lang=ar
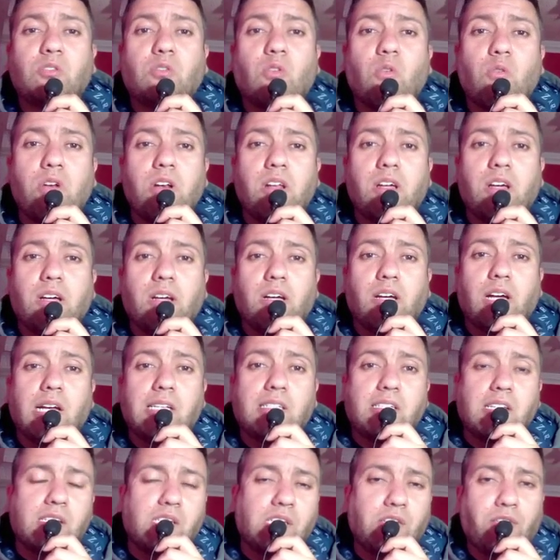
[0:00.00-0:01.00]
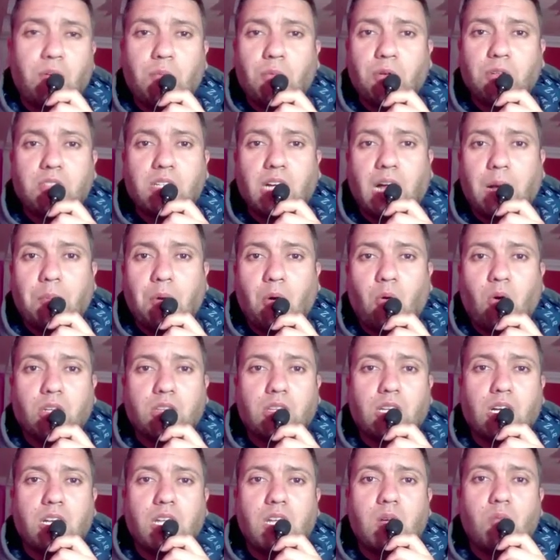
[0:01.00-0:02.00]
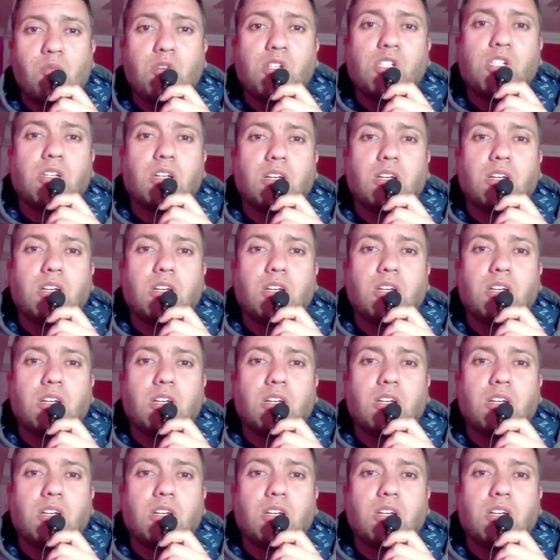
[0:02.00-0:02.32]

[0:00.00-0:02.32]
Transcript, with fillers: باش تكون أساسي في المنتخب الوطني